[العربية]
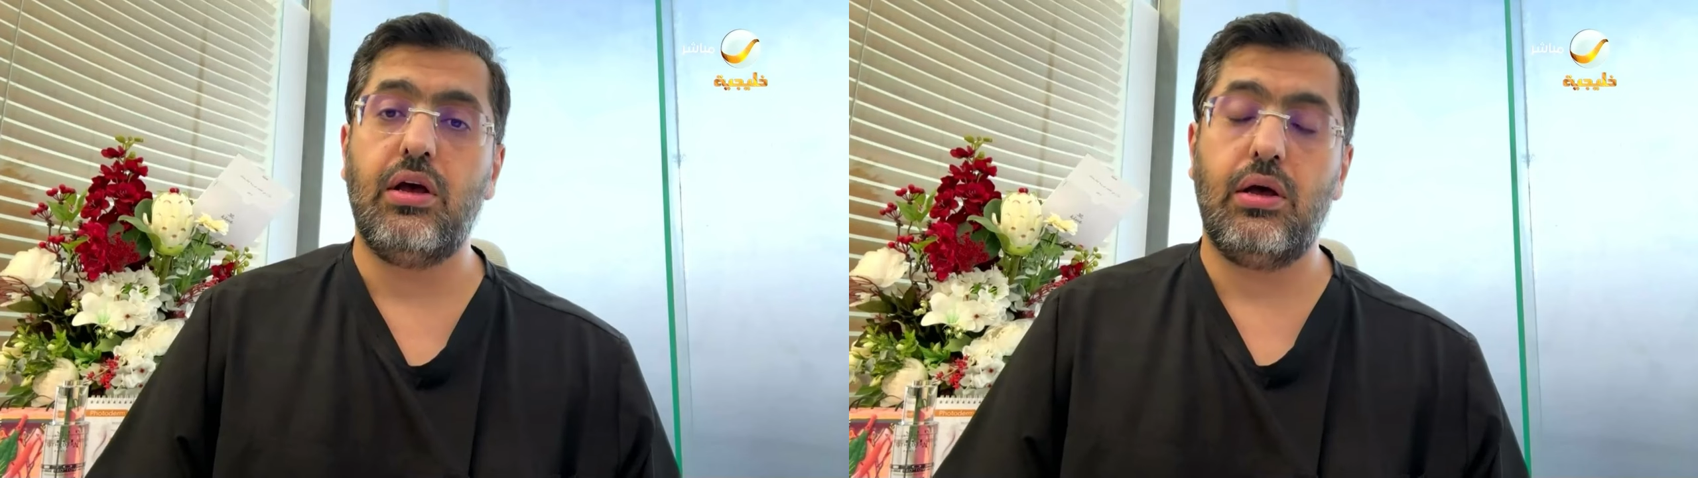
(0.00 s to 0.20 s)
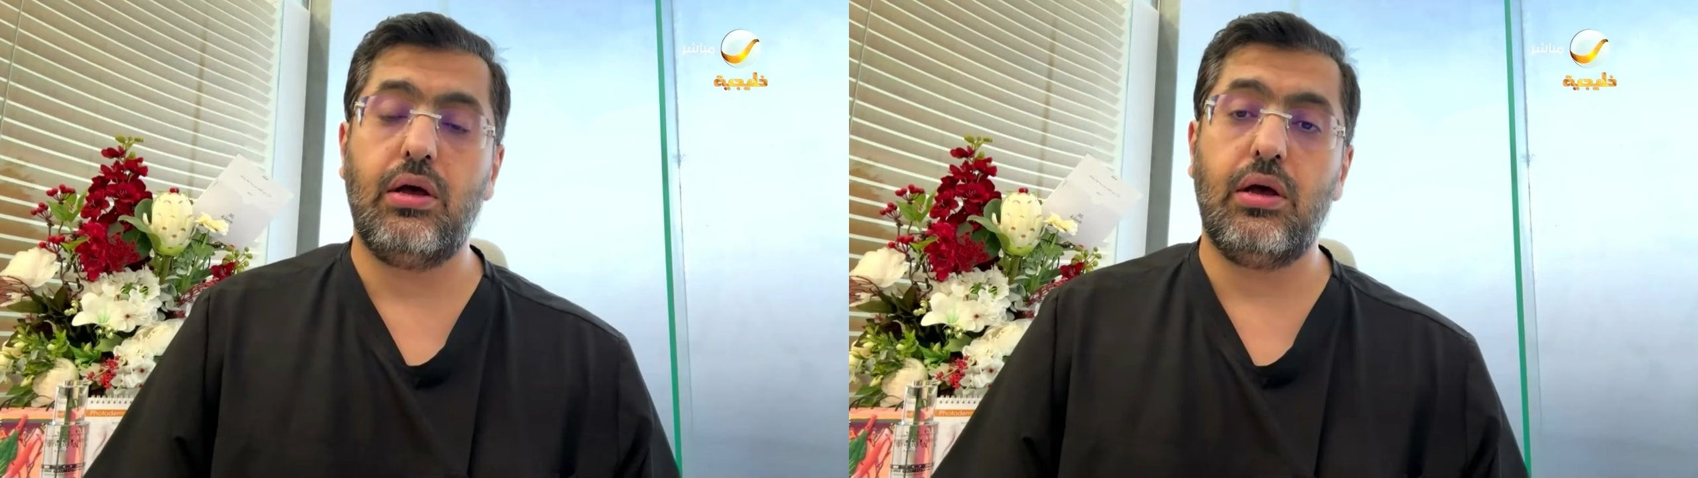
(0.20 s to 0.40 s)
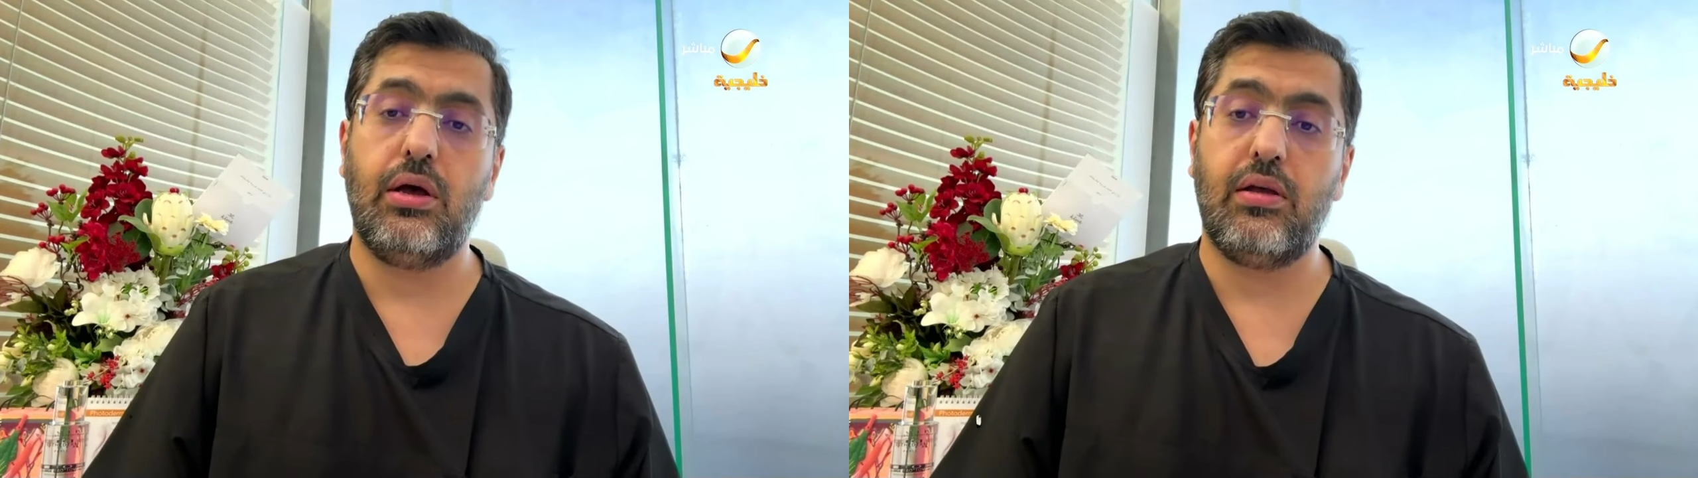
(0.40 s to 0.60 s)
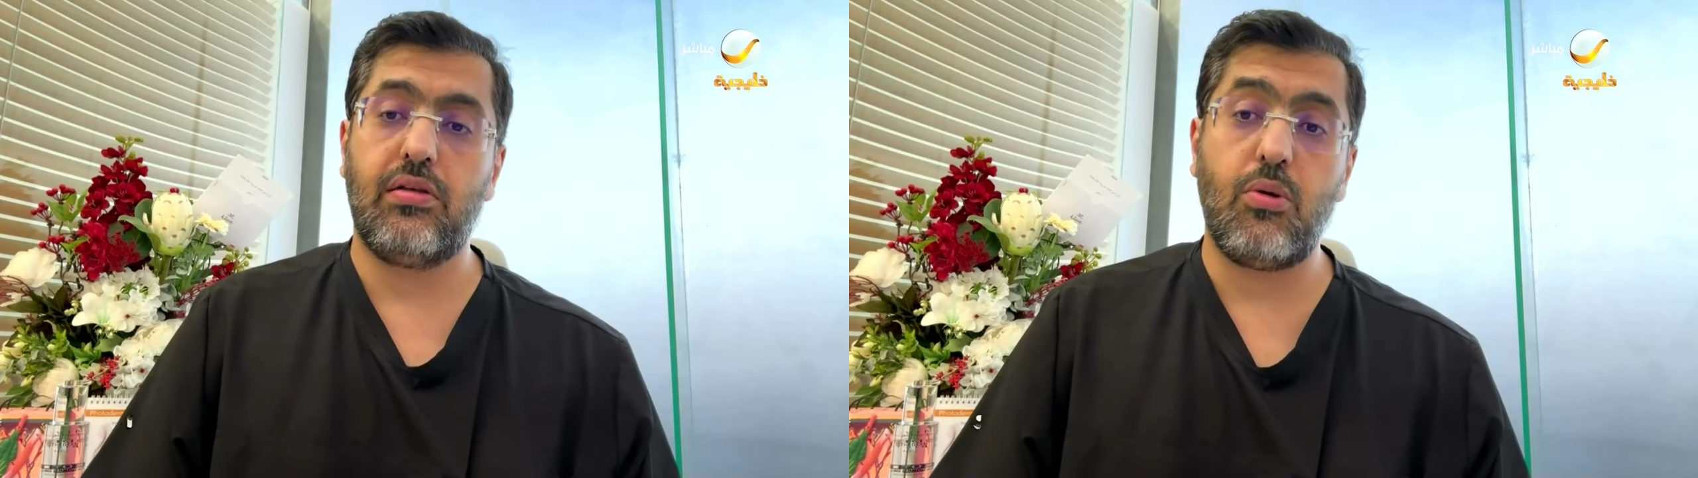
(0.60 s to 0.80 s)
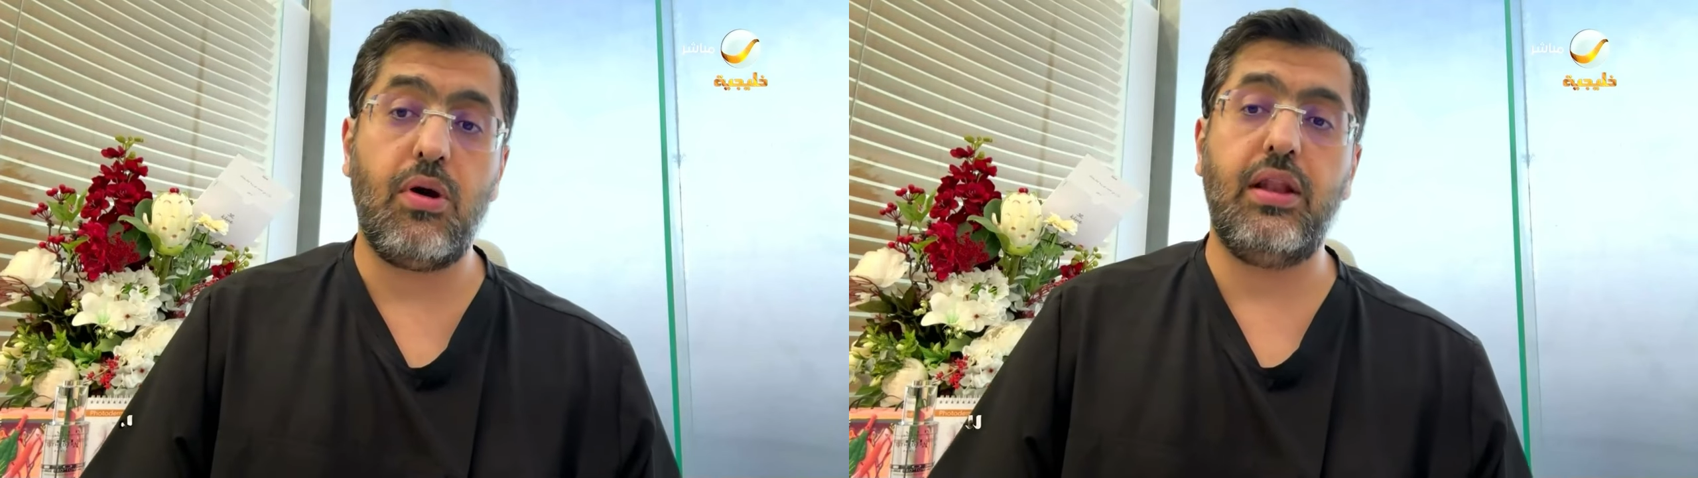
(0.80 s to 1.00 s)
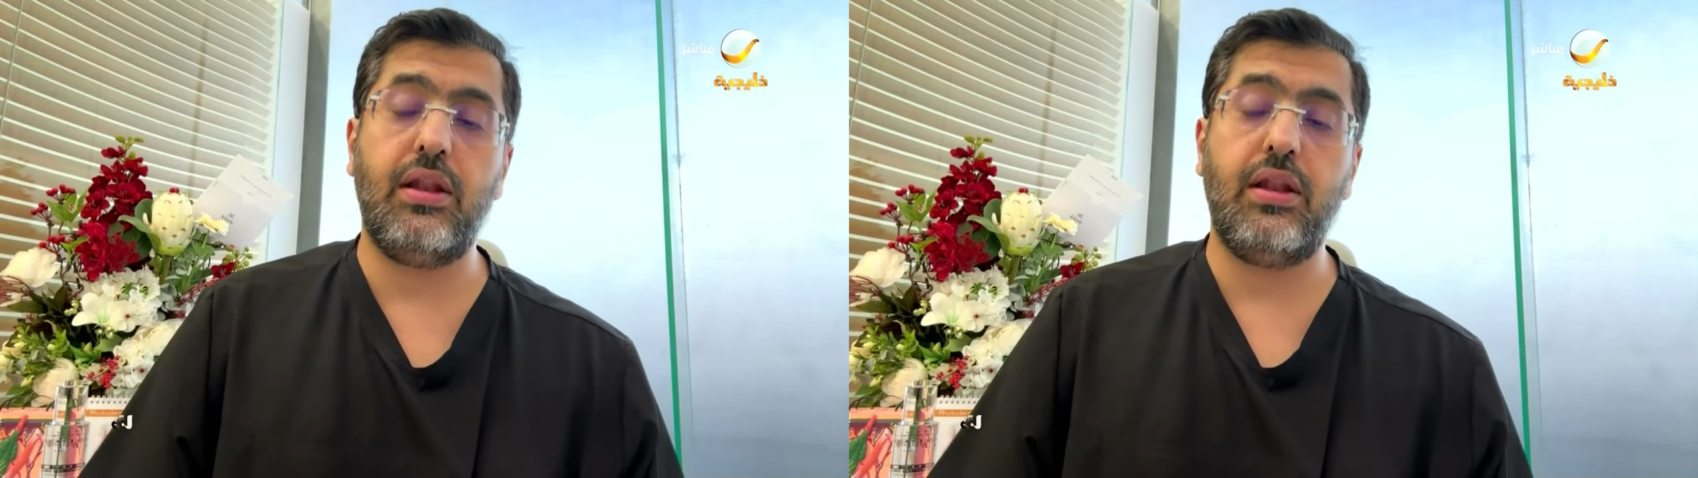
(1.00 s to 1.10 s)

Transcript: آه، سواء